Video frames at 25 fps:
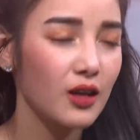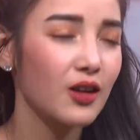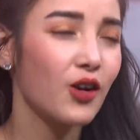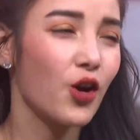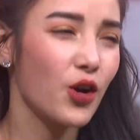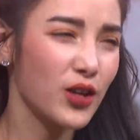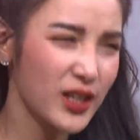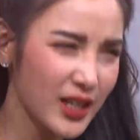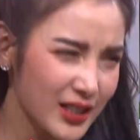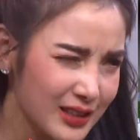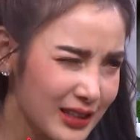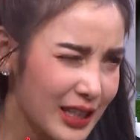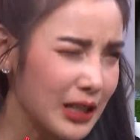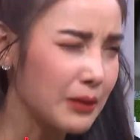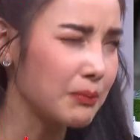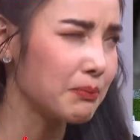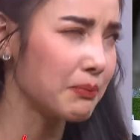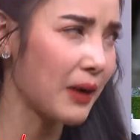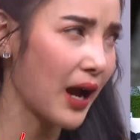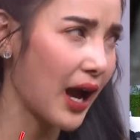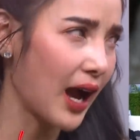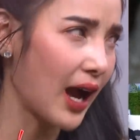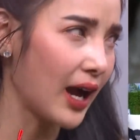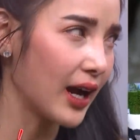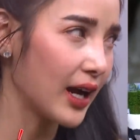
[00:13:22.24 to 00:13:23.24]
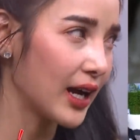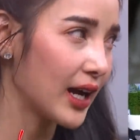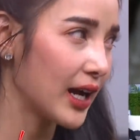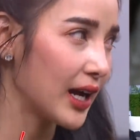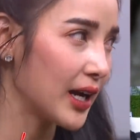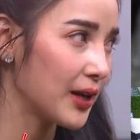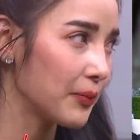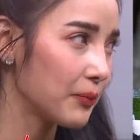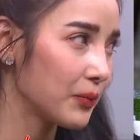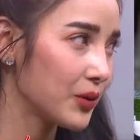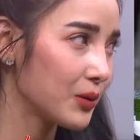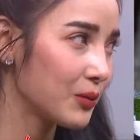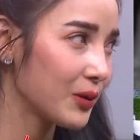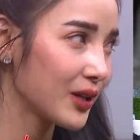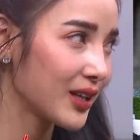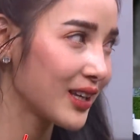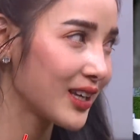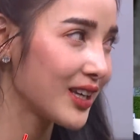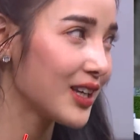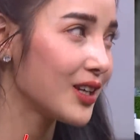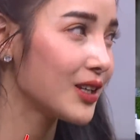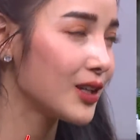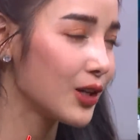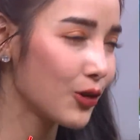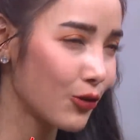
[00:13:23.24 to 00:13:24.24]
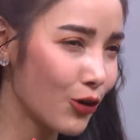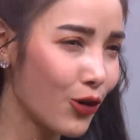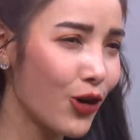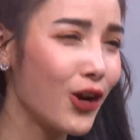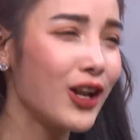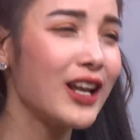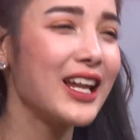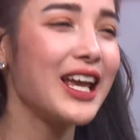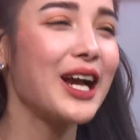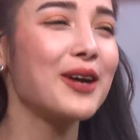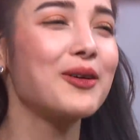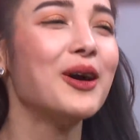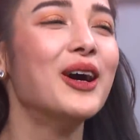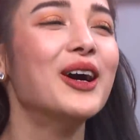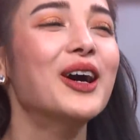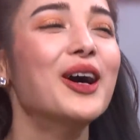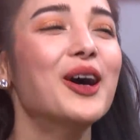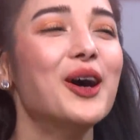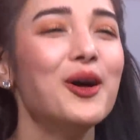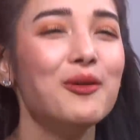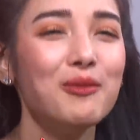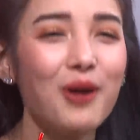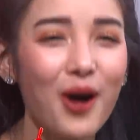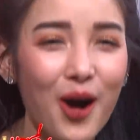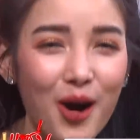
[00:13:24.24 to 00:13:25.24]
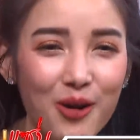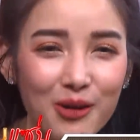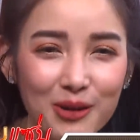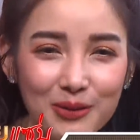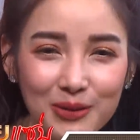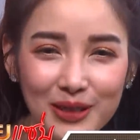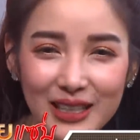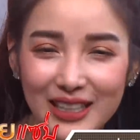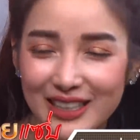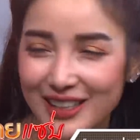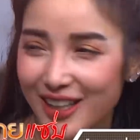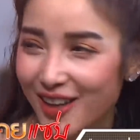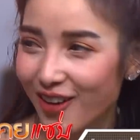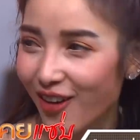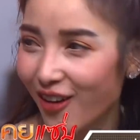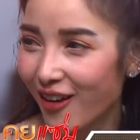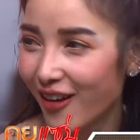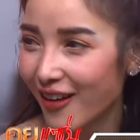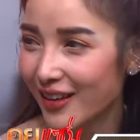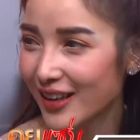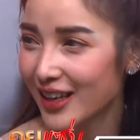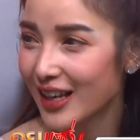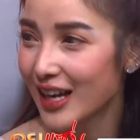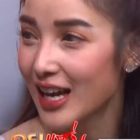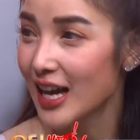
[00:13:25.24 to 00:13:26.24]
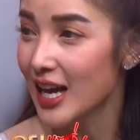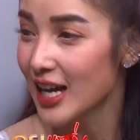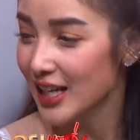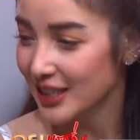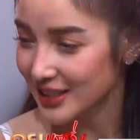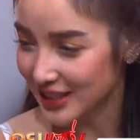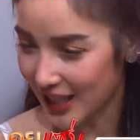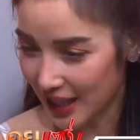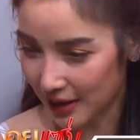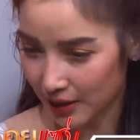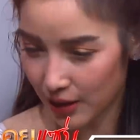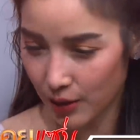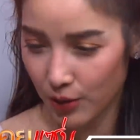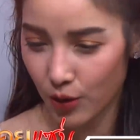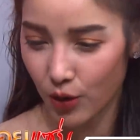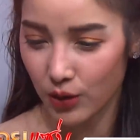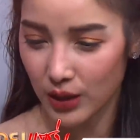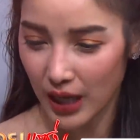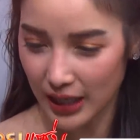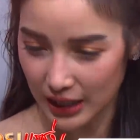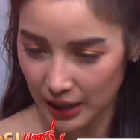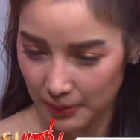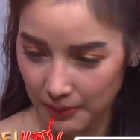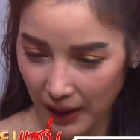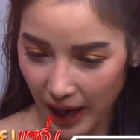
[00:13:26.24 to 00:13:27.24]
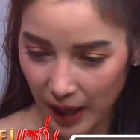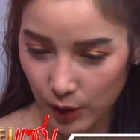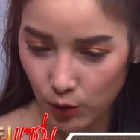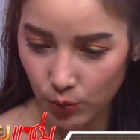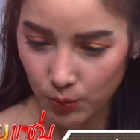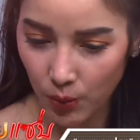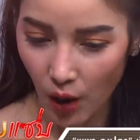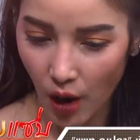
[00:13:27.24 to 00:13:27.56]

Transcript: ก็ยังติดปากอะค่ะพี่เป๊กกี้เราก็เรียกพ่อว่าพี่ตลอดแต่เราก็อธิบายคุณ